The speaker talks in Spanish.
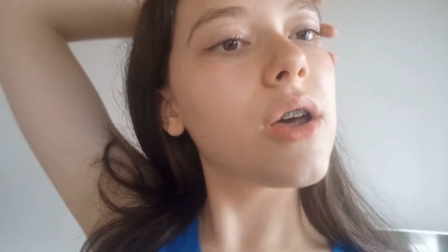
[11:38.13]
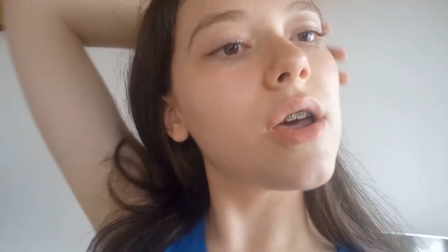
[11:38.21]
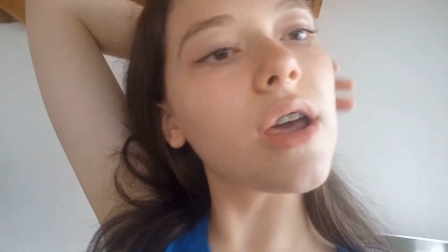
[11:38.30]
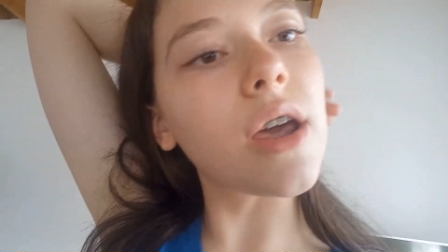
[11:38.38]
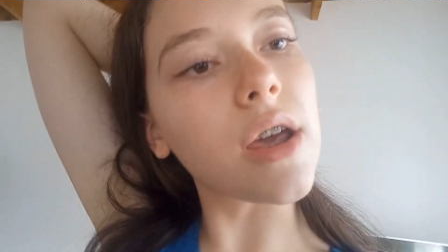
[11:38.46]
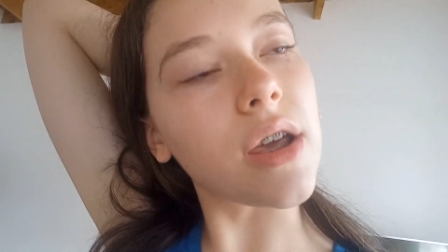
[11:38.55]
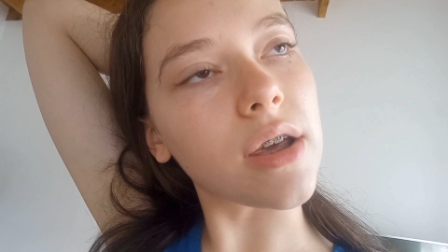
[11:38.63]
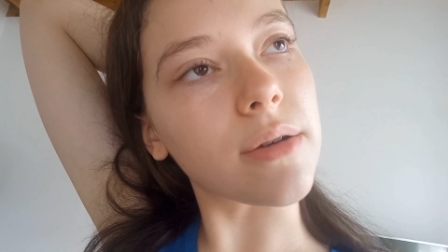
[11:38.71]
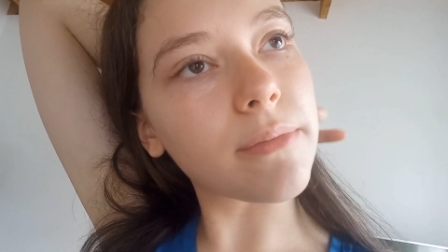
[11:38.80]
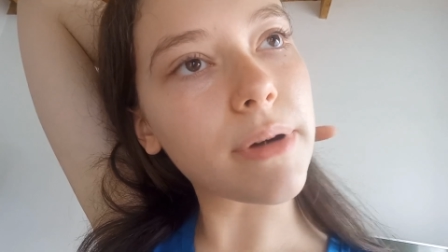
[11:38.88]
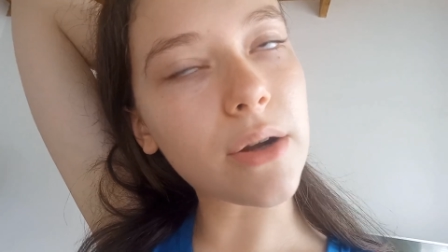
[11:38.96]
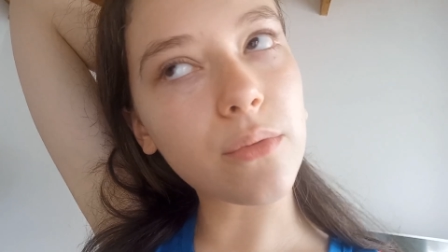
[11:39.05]
Eh,
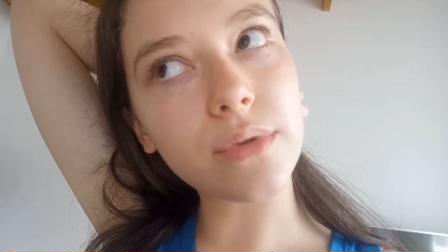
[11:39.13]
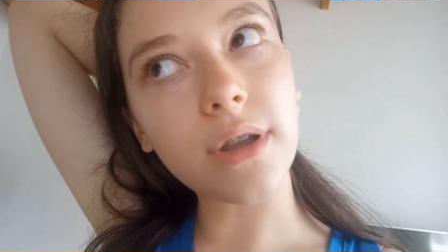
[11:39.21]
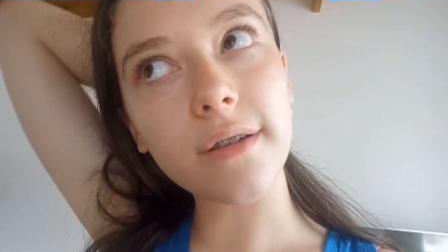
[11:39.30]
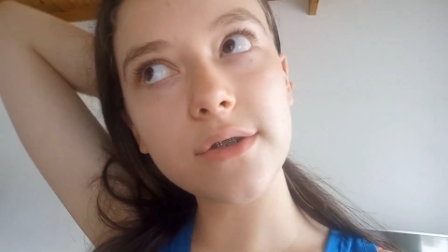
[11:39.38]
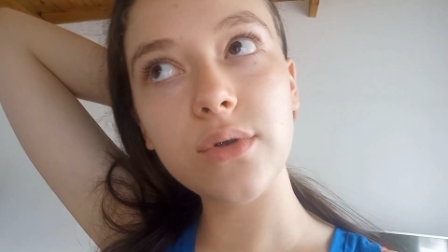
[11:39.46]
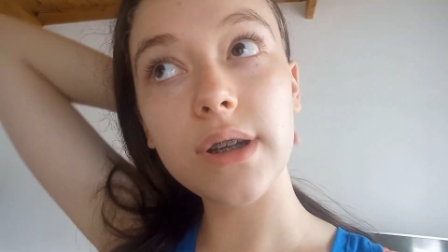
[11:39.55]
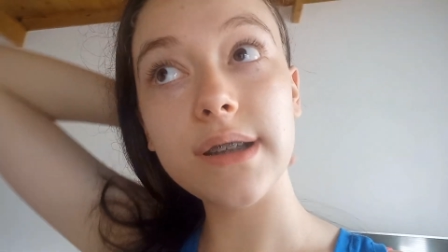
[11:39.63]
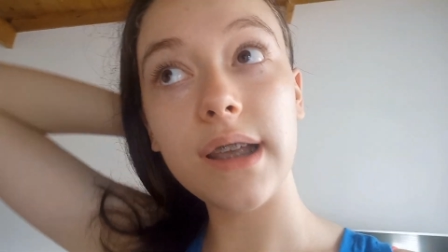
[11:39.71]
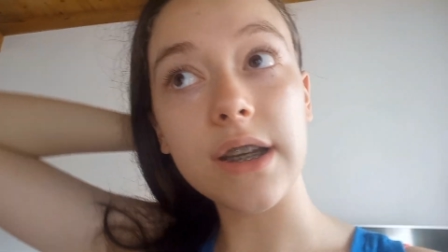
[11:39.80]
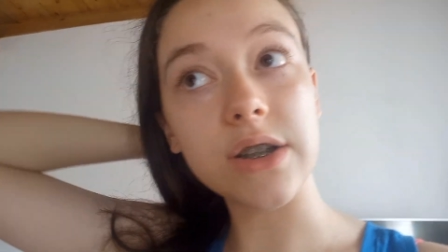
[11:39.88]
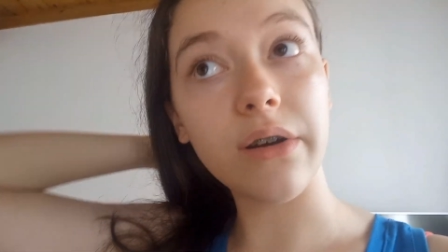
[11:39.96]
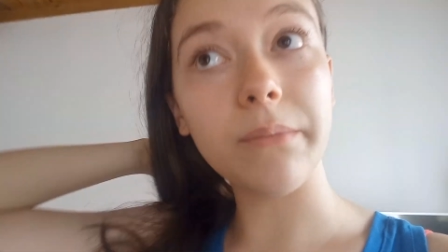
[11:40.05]
para juntar basura, así
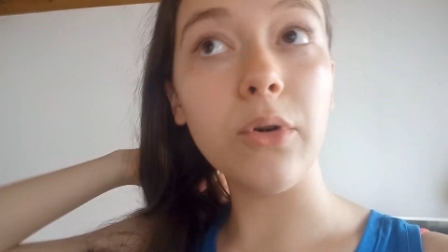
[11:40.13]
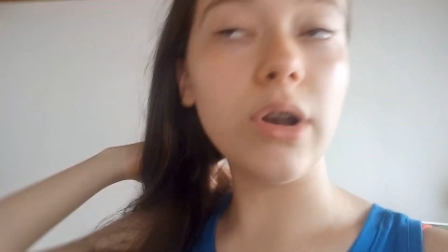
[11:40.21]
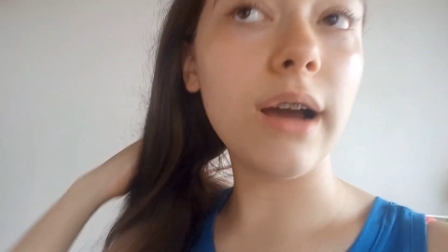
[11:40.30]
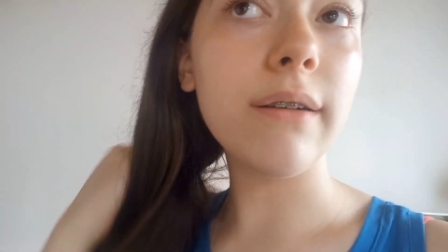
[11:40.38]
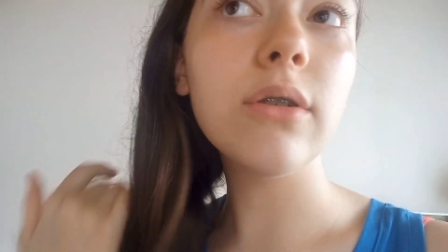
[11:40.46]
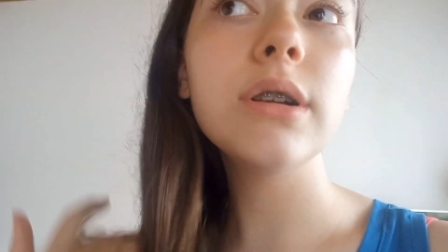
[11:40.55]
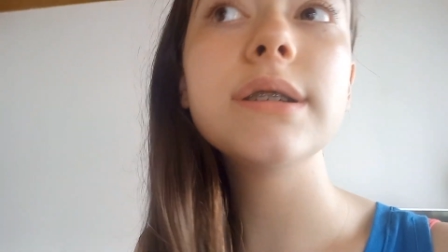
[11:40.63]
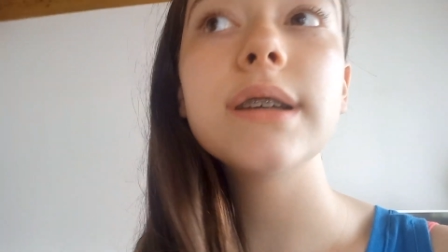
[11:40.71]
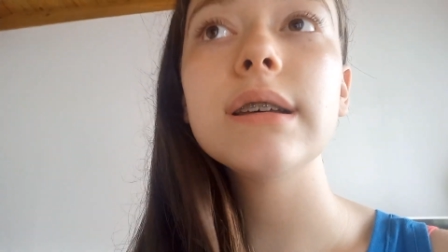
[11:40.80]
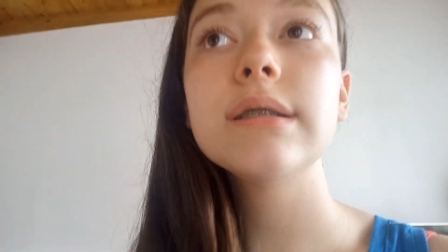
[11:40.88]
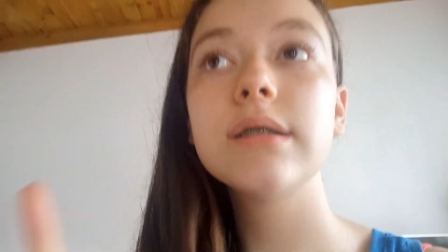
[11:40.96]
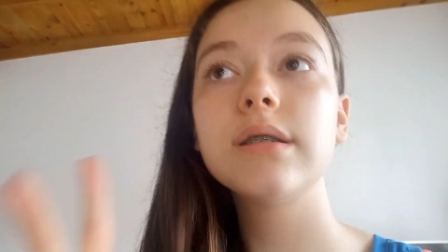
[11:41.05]
que llevamos las
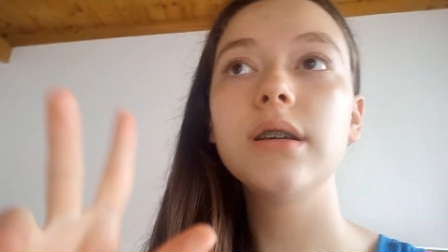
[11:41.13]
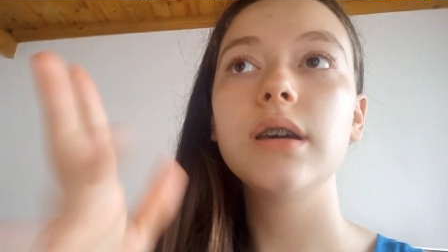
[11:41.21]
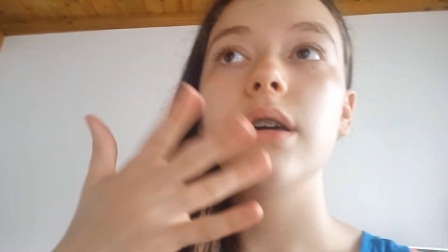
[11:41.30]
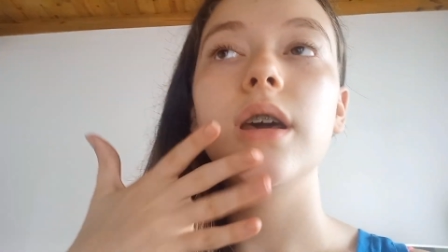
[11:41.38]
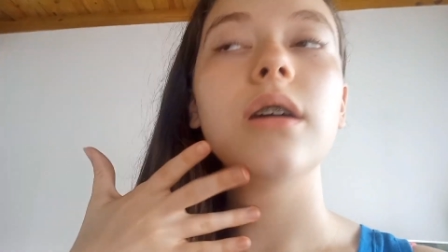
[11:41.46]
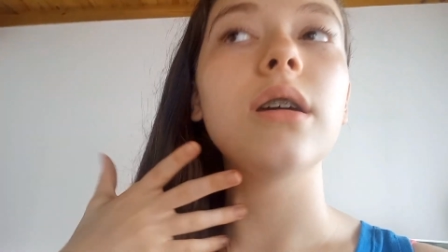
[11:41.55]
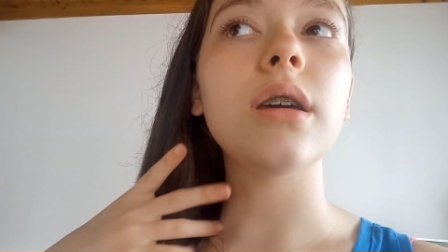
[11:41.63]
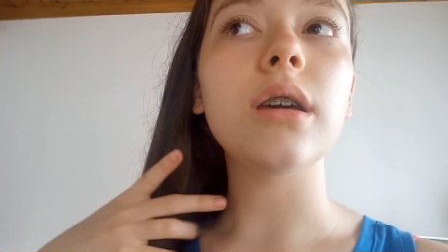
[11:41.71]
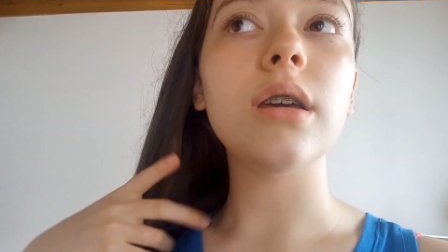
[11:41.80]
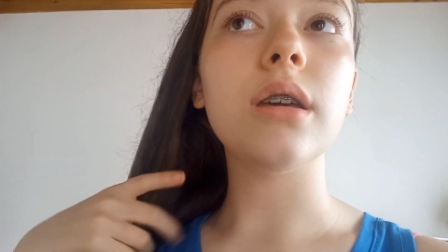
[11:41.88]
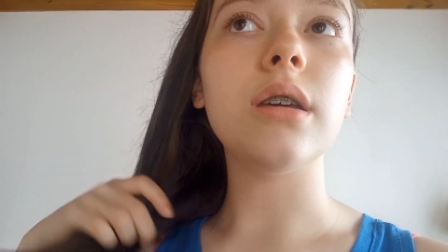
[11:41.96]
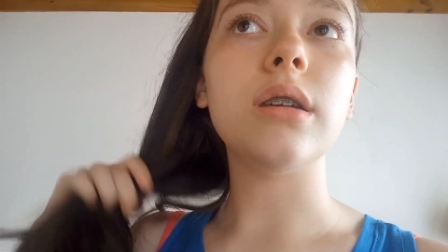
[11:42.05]
bolsas
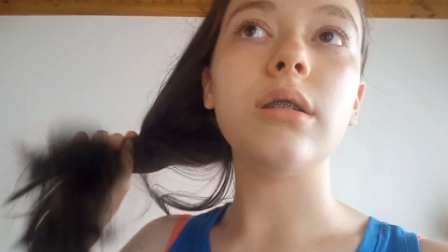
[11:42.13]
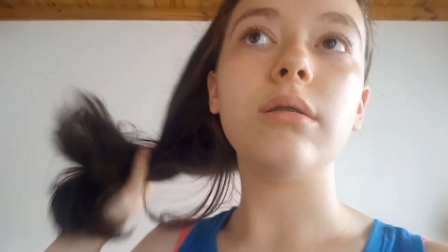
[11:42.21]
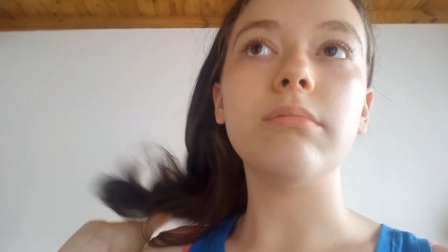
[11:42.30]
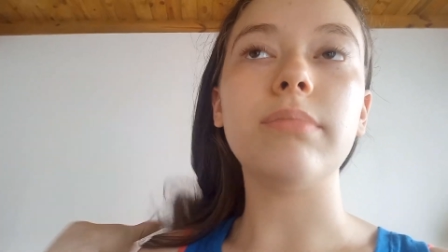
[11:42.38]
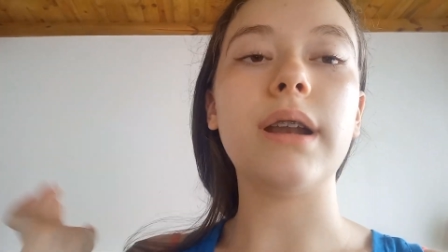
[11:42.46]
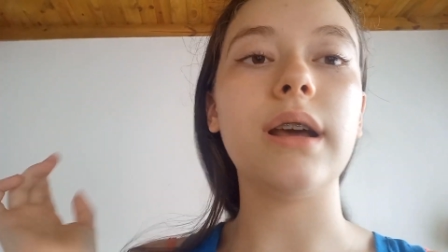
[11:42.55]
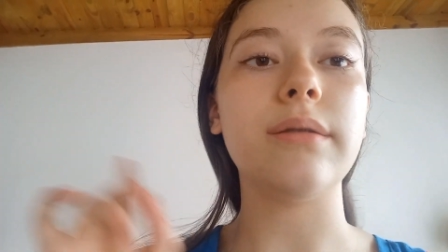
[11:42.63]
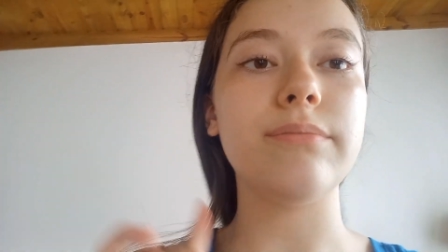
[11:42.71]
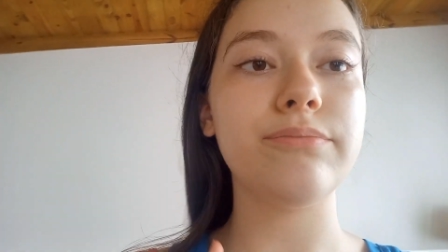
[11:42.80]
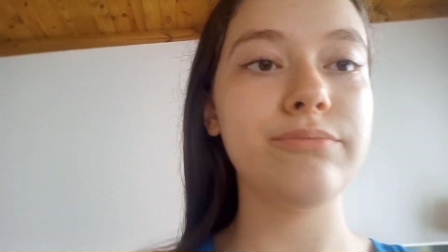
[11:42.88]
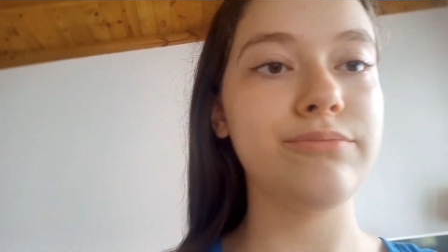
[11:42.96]
eh, para,